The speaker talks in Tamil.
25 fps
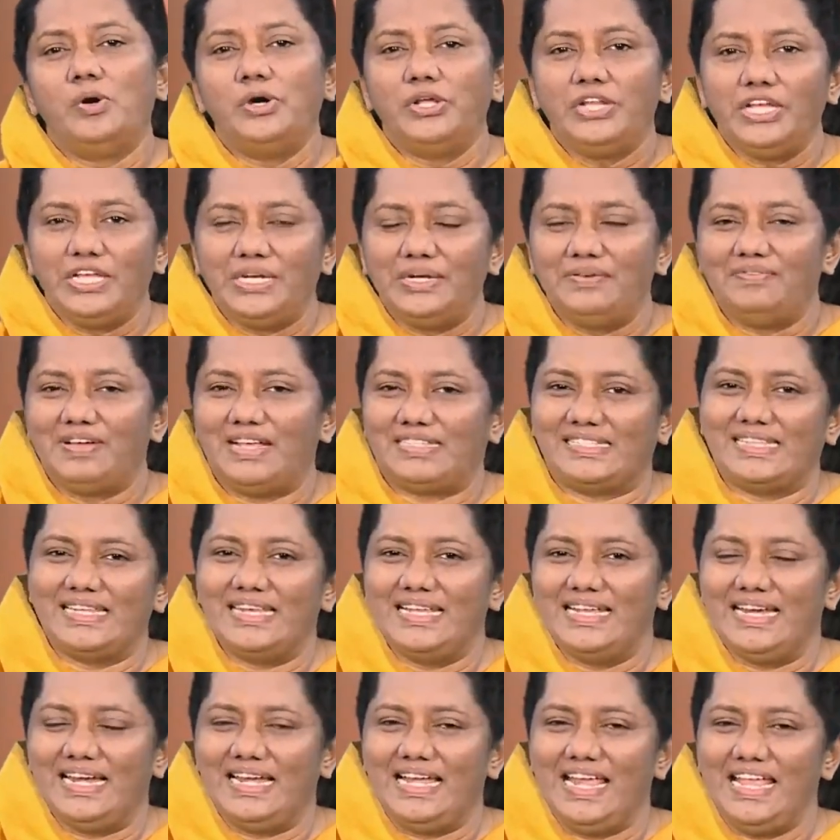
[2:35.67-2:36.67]
ஓரிரு
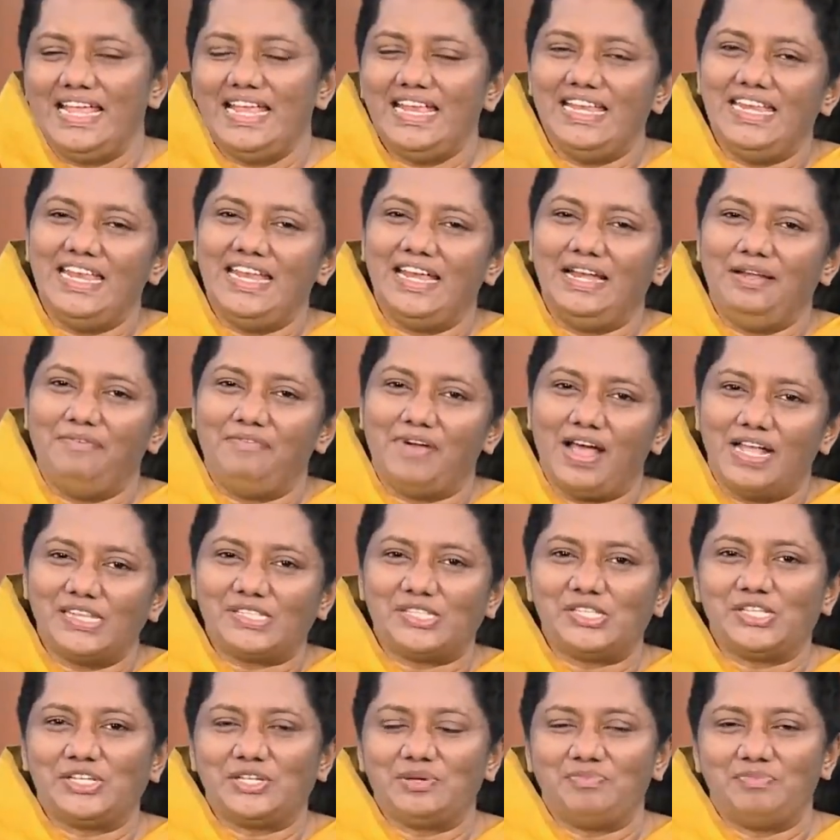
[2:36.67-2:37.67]
வசனங்களை நீங்கள்
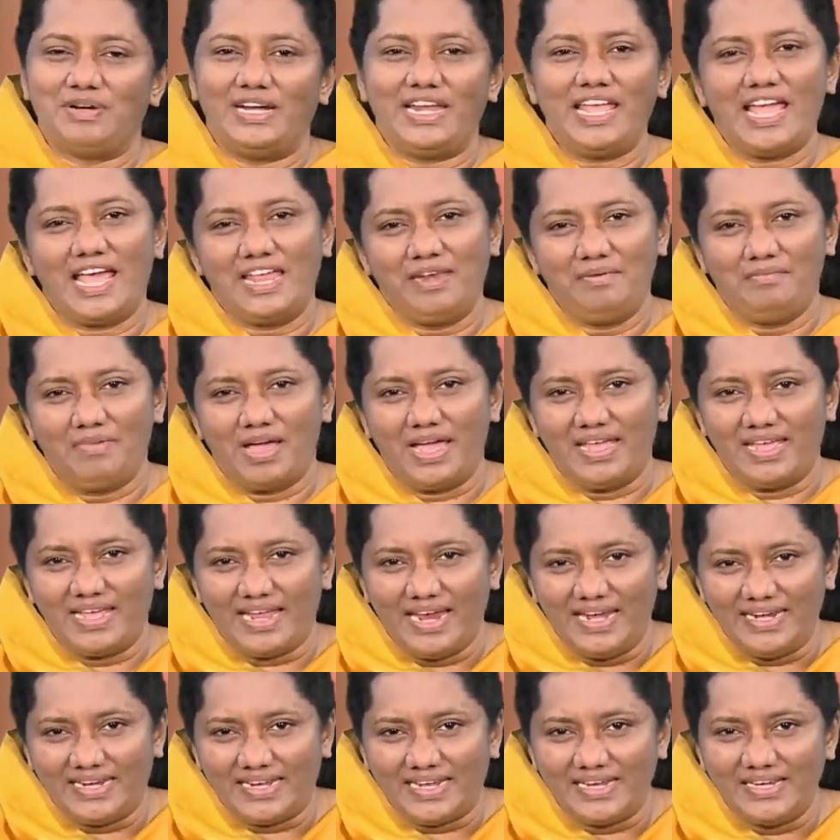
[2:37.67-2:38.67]
வாசிக்கும்படி
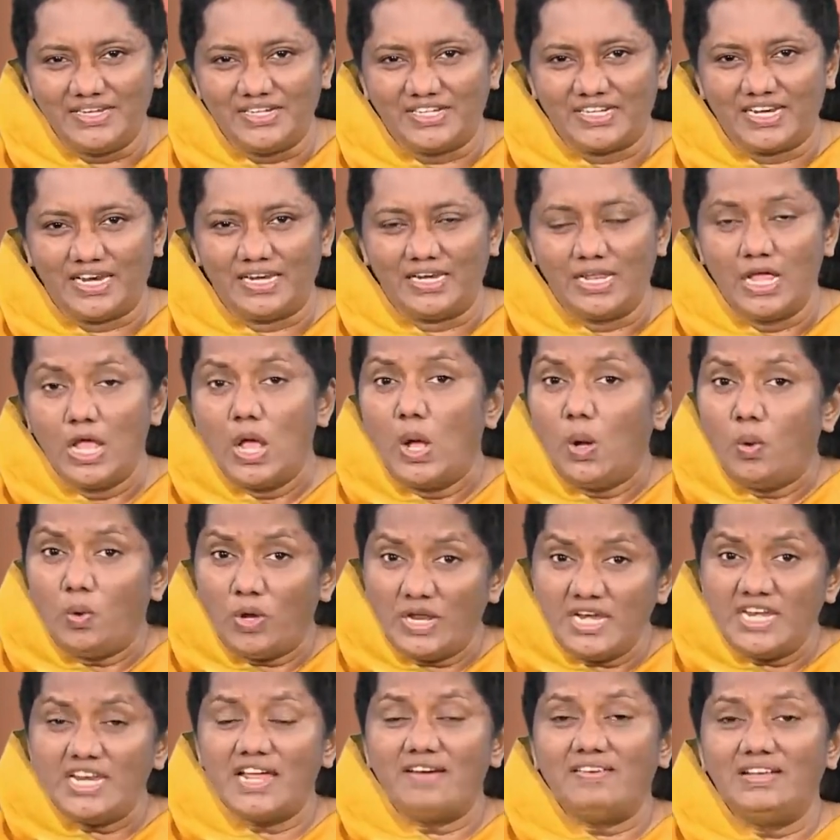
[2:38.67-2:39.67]
அன்பாய் கேட்கின்றேன்
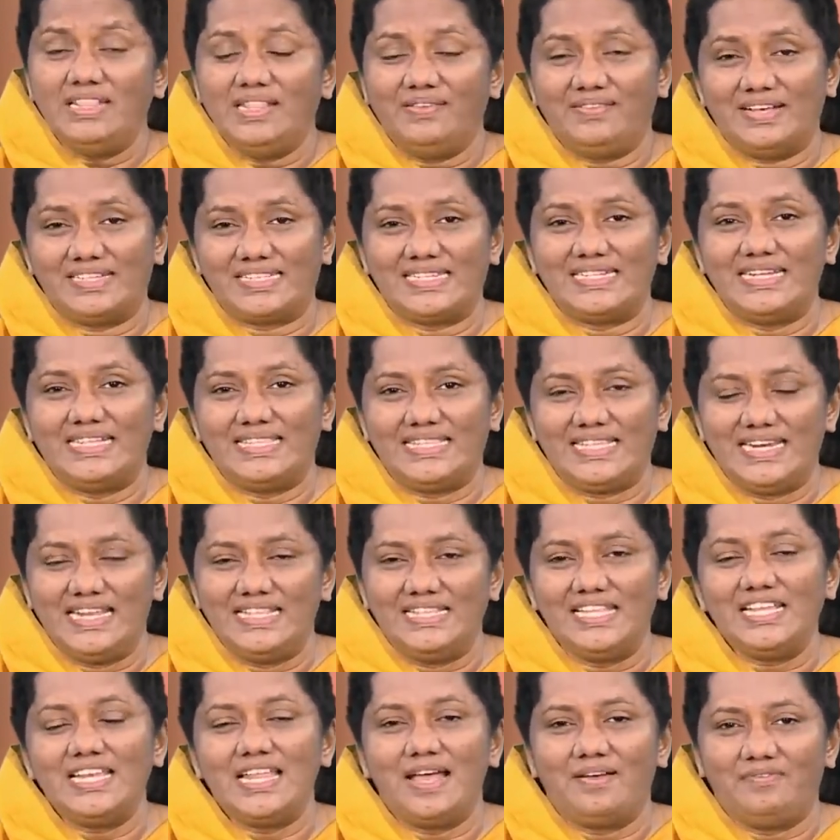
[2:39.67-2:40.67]
ஒன்றாவது
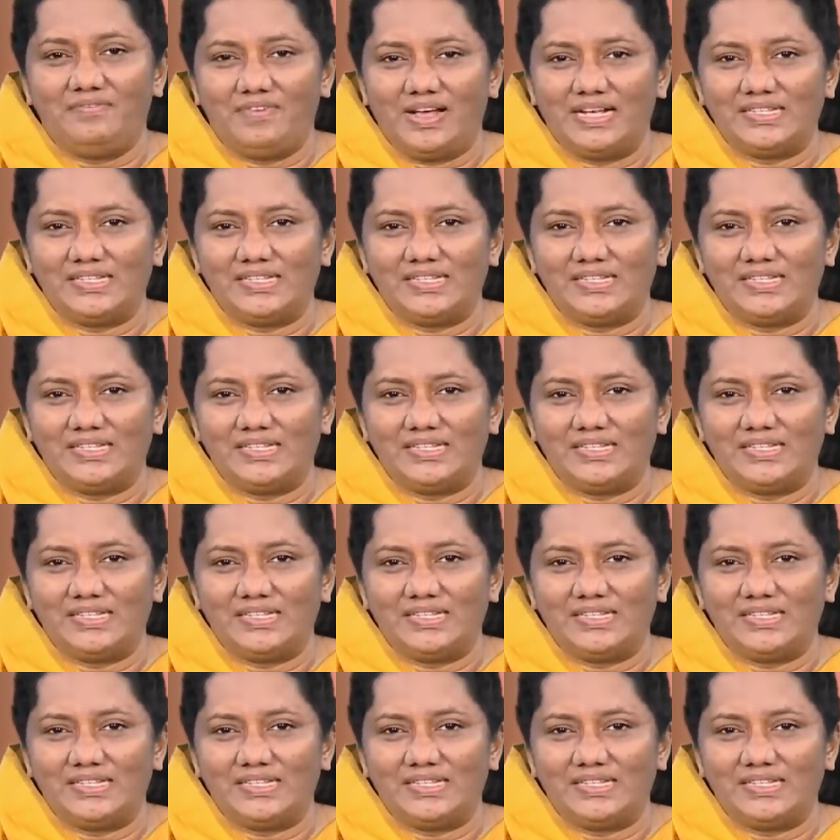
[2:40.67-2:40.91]
வசனத்திலிருந்து நாம்